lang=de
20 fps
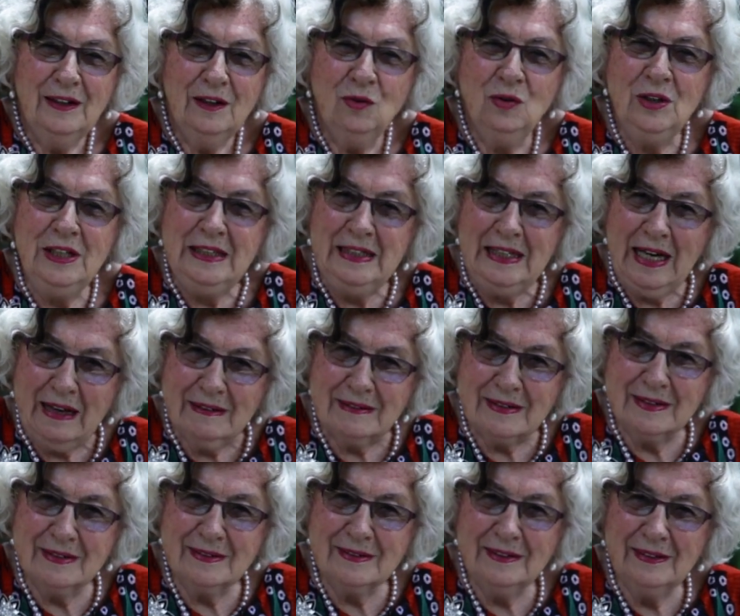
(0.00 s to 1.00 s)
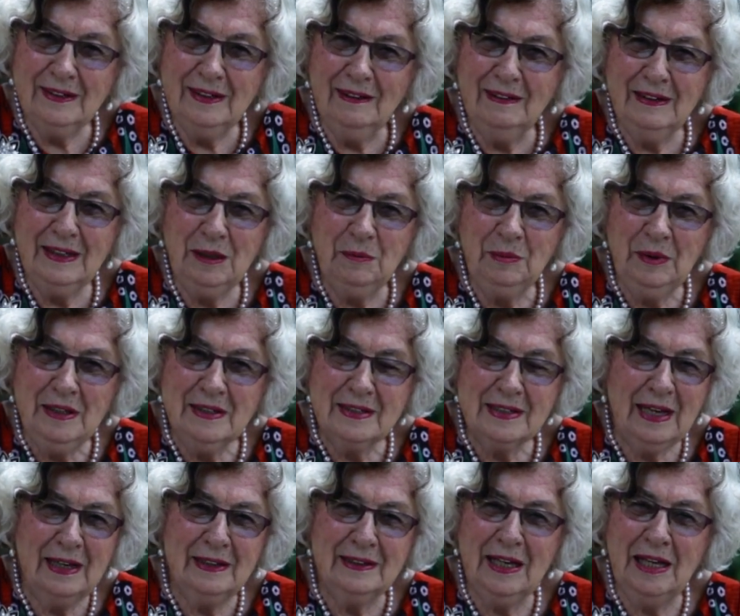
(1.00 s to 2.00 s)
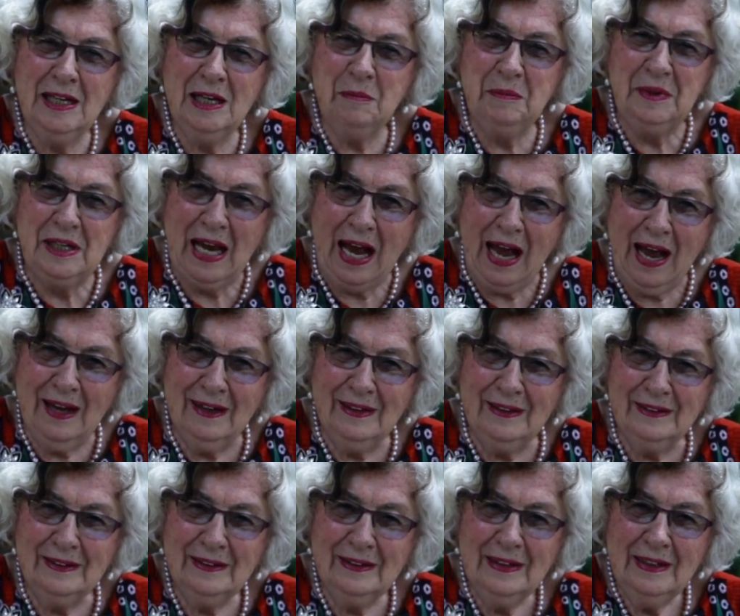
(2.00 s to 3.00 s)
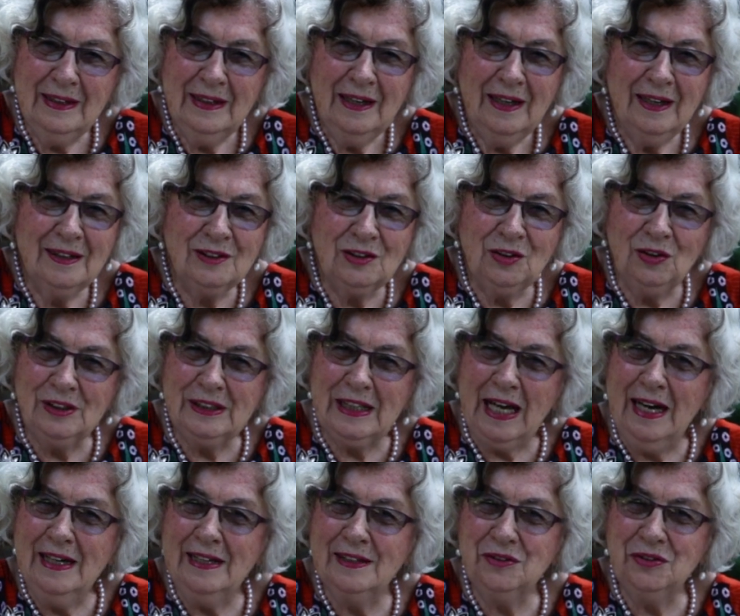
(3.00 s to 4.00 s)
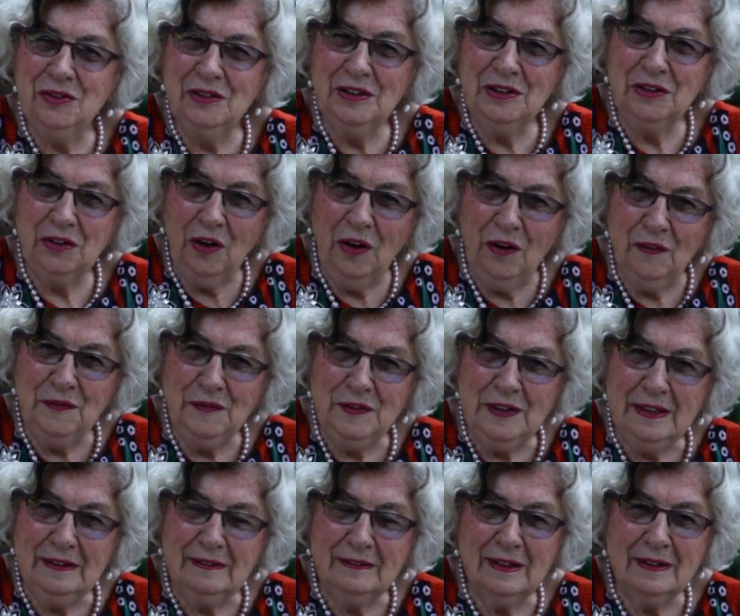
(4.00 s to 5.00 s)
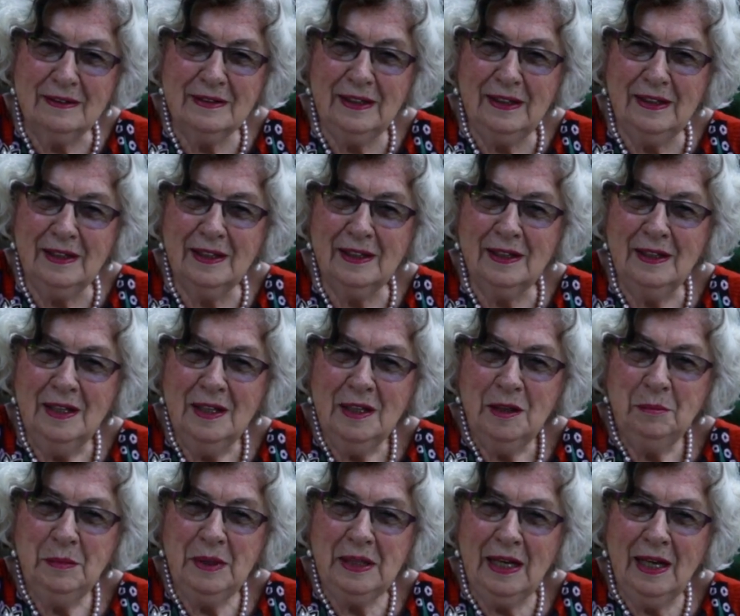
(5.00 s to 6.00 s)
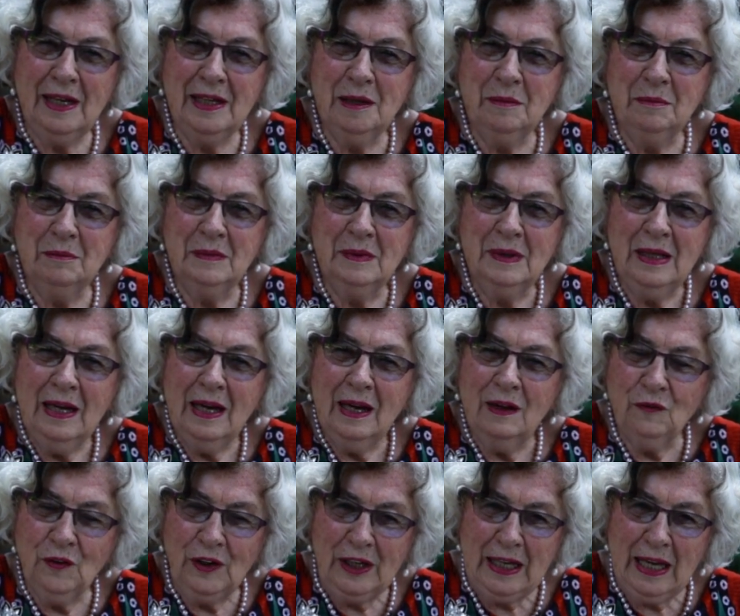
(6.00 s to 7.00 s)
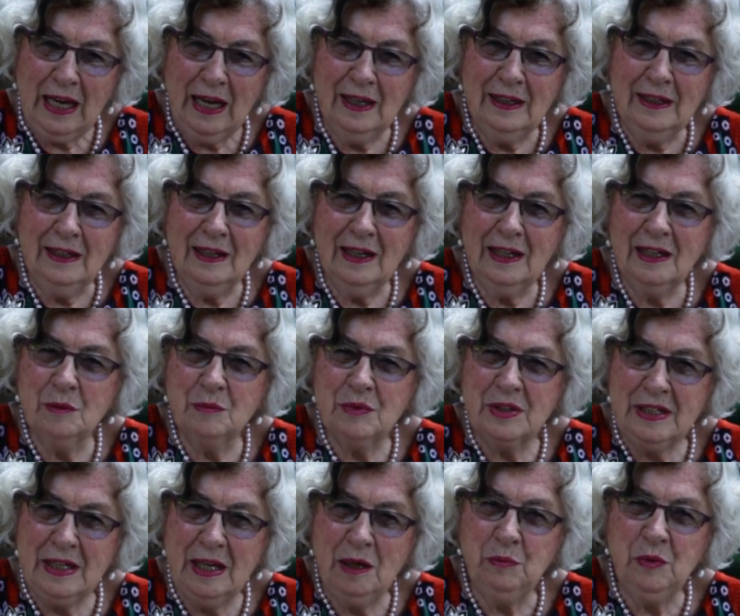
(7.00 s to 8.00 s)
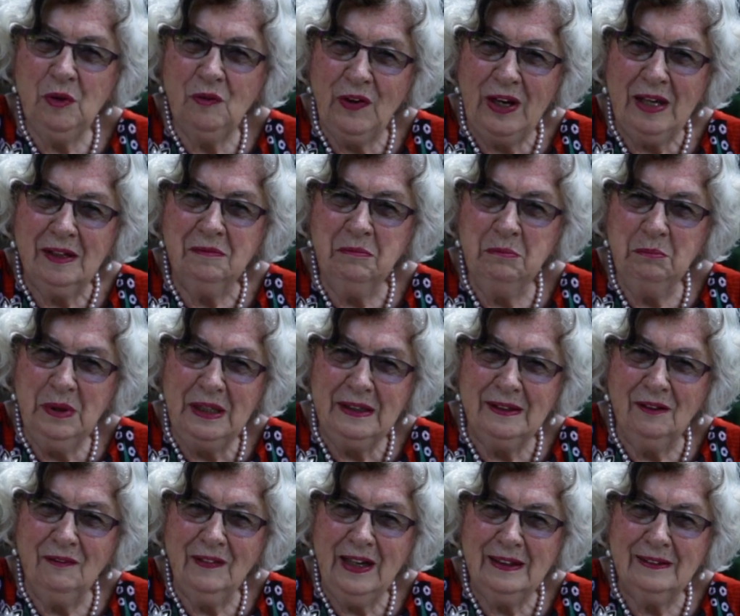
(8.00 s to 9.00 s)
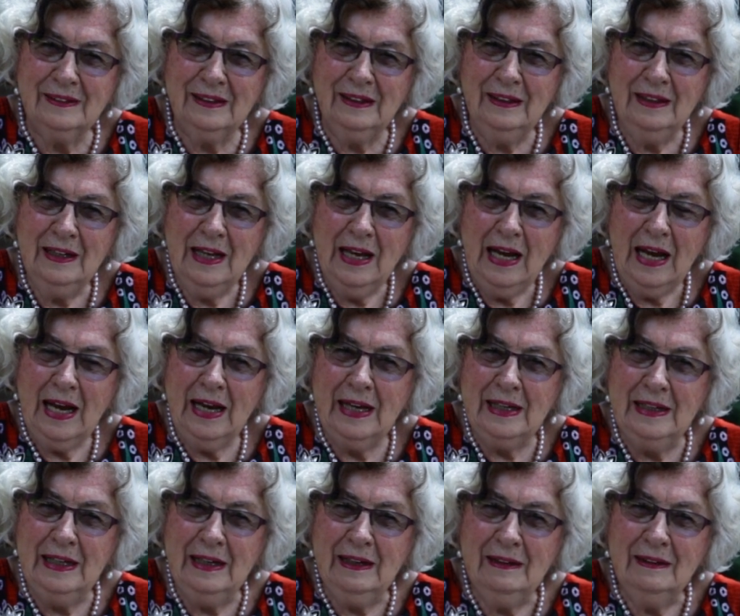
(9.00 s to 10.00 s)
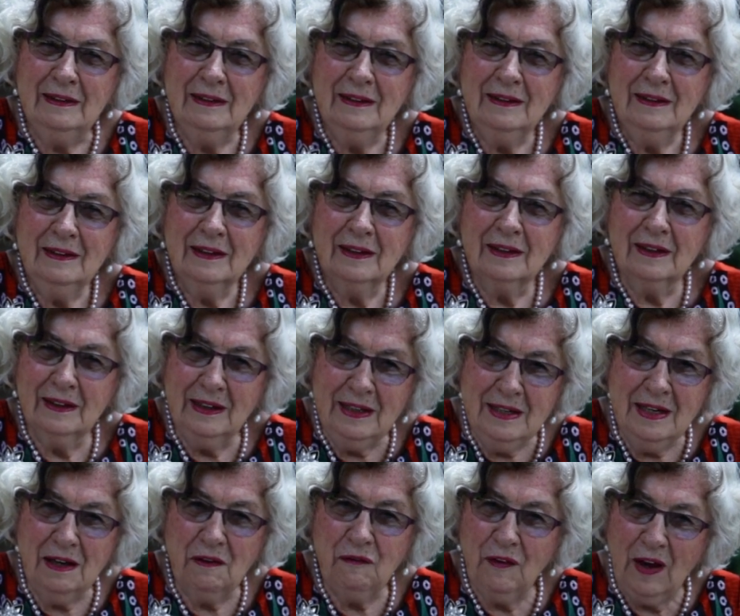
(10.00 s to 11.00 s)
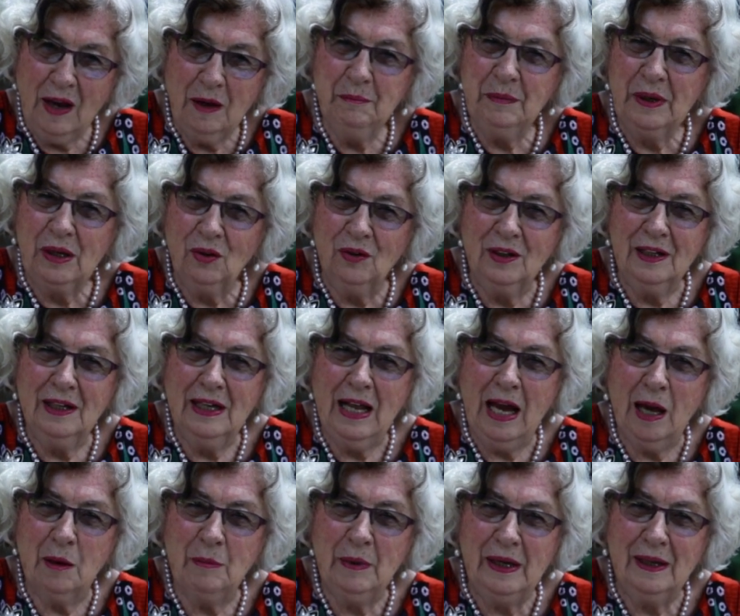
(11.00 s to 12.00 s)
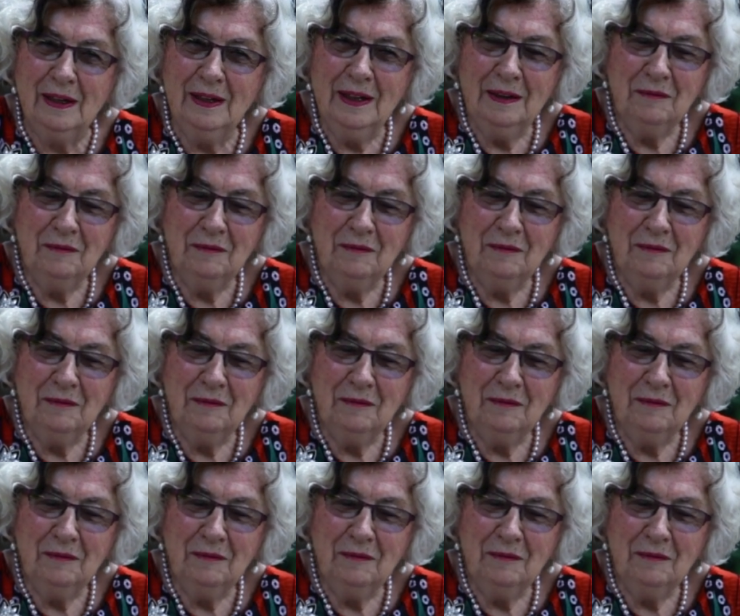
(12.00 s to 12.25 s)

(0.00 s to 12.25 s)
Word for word: Und jetzt, ihr Lieben, seit einem Jahr hat Gott alle Türen geöffnet, dass ich mit einem Afrikaner, einem sehr bewährten Mitarbeiter, eine Rinderfarm begonnen habe.